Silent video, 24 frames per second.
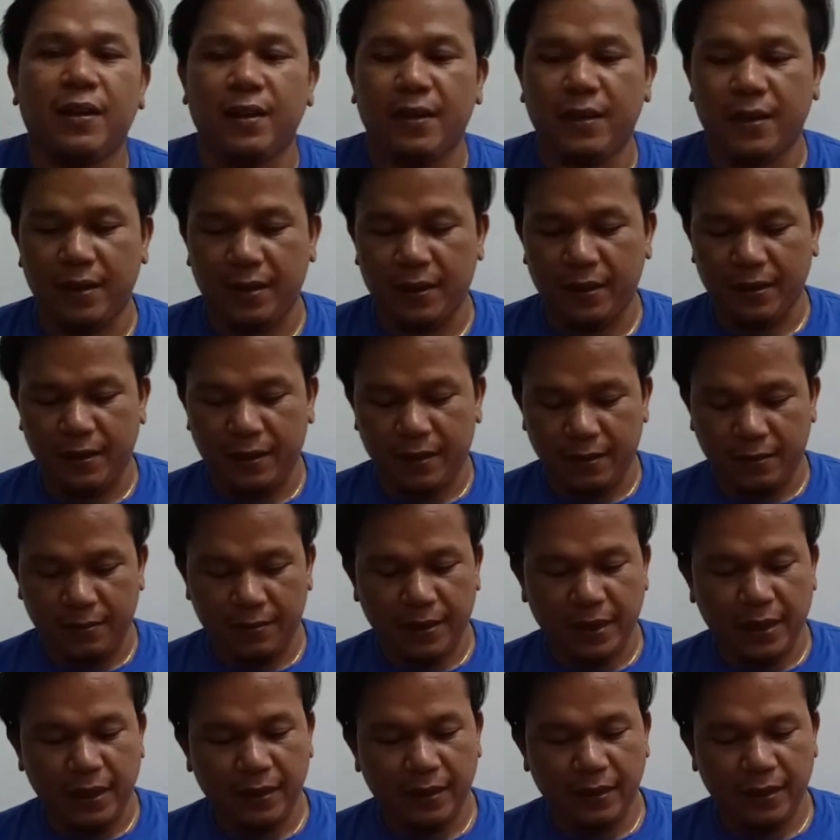hmm,
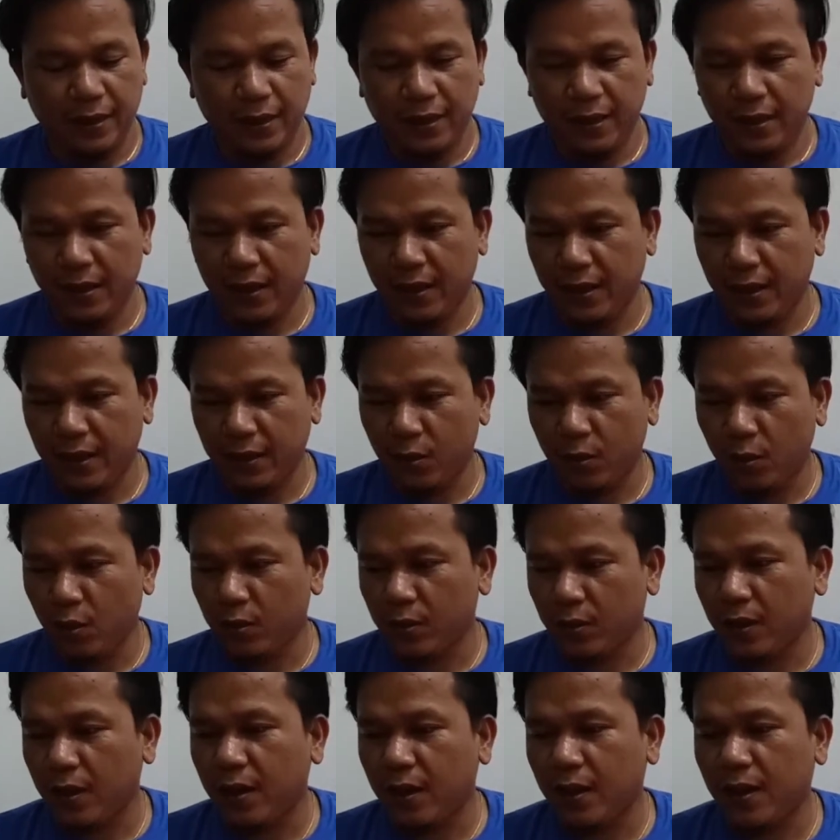berarti
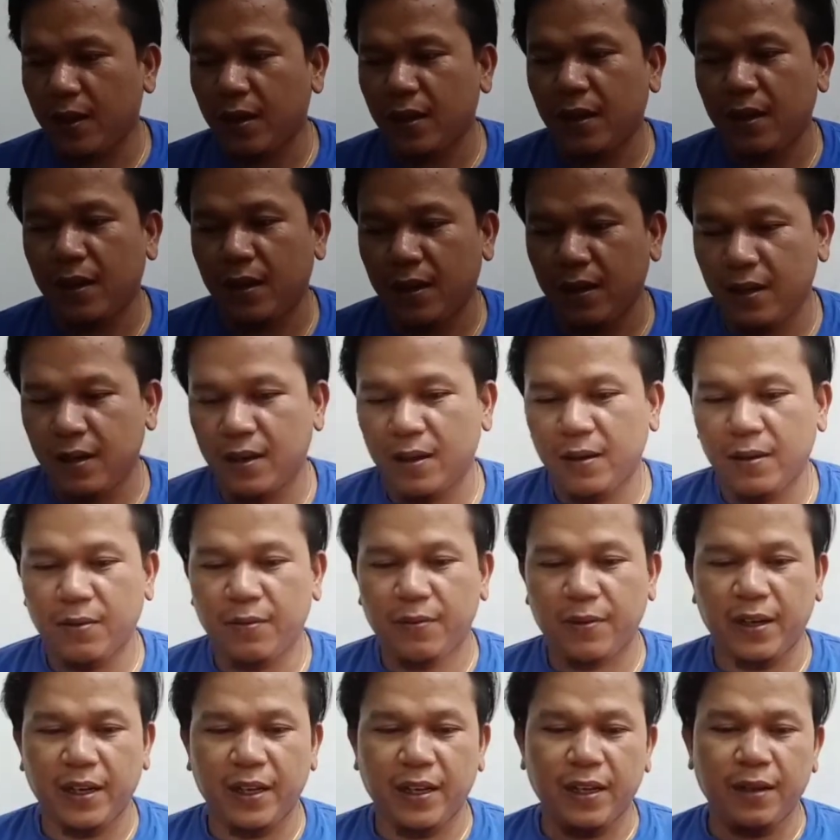total
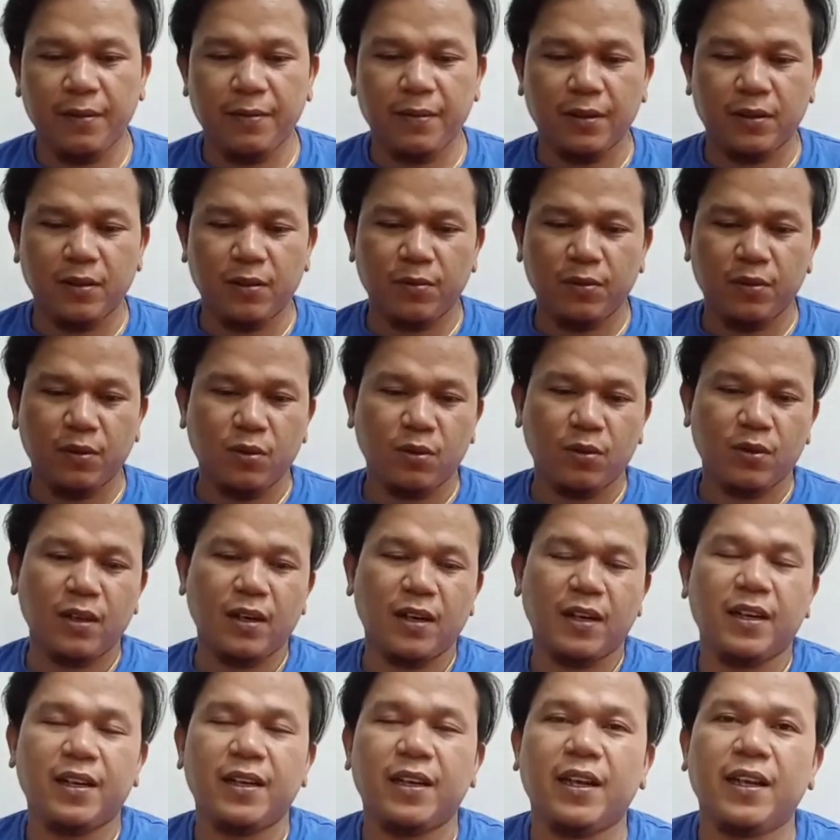free gift ataupun
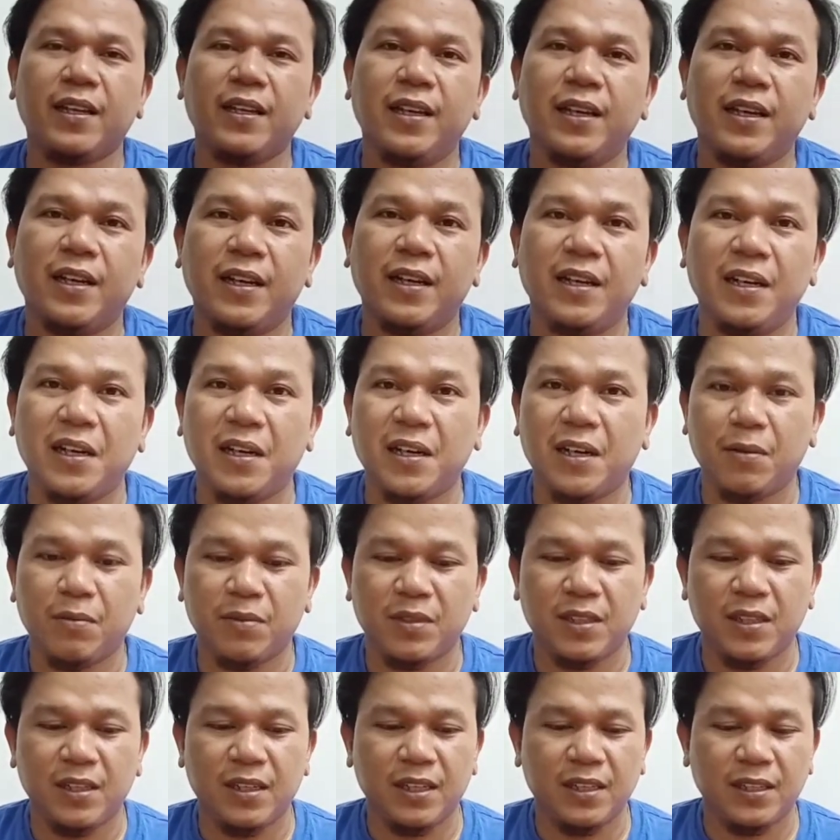total hadiahnya ada enam
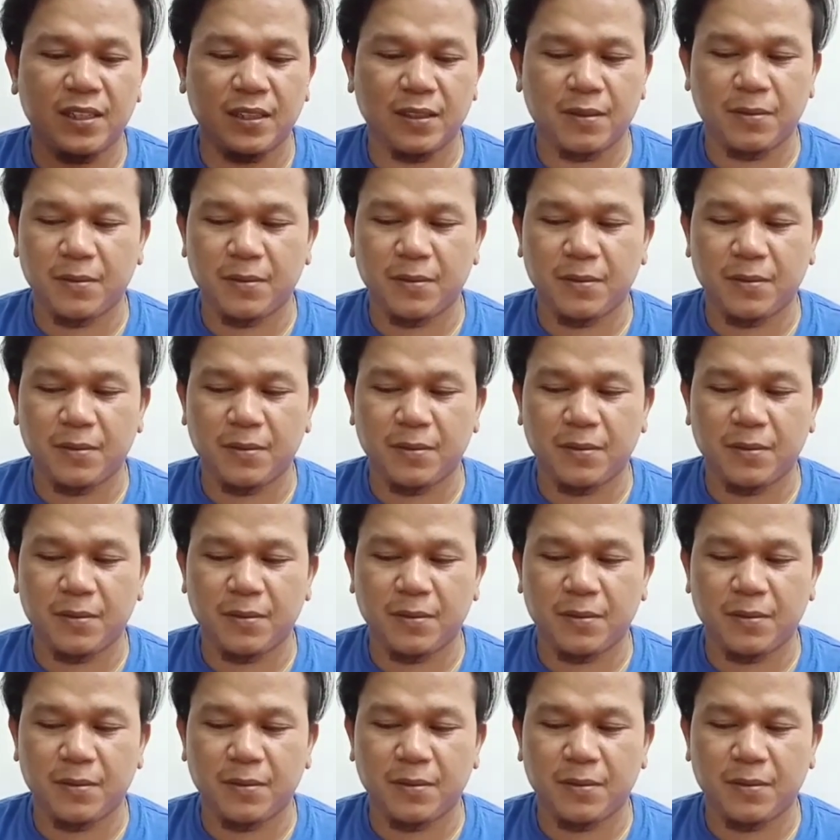jenis ya